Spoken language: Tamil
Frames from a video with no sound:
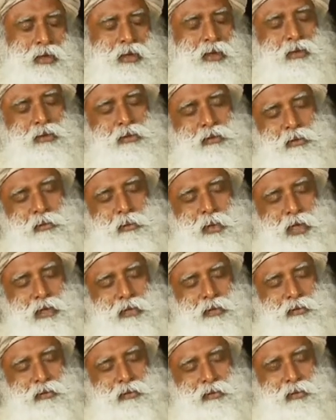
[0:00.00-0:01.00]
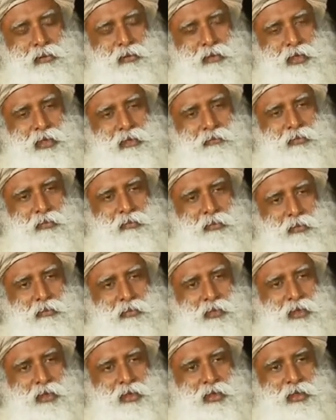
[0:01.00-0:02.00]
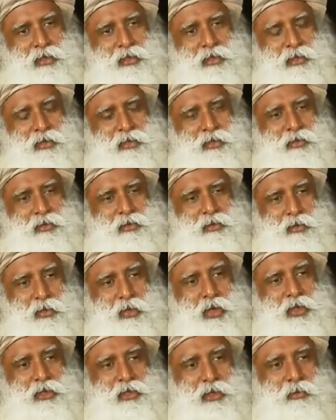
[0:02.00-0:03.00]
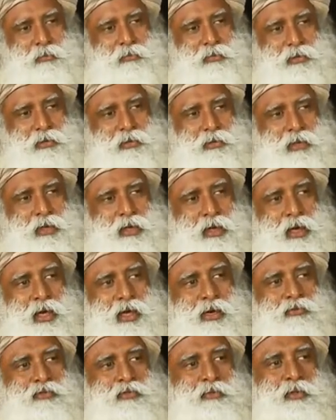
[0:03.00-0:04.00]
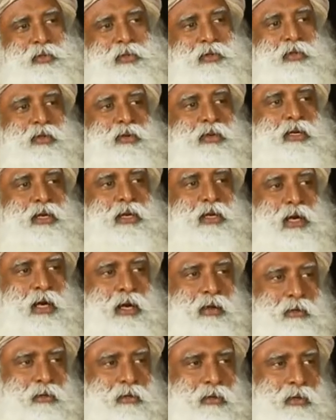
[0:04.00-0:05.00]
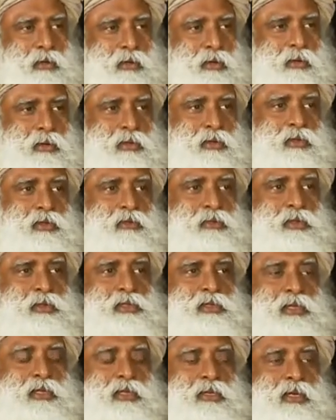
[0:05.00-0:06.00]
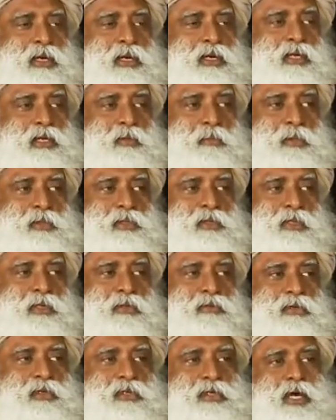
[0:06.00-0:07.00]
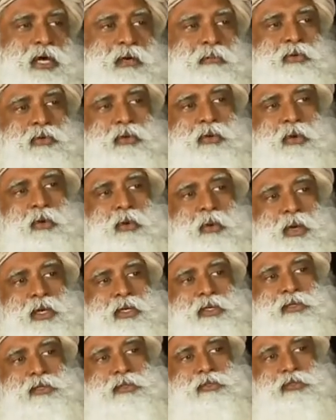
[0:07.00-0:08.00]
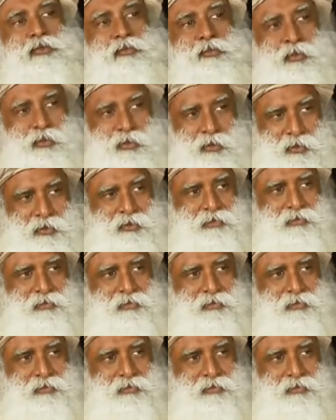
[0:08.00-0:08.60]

நீங்கள் காலையில் எழுந்திரிச்சதுலேருந்து எப்படி நடந்திருக்கீங்க நாள் முழுவதையும் திரும்பி பார்க்கணும் அப்போ தொண்ணூறு சதவீத நேரத்தில் நீங்கள் முட்டாளாக நடந்திருக்கிறத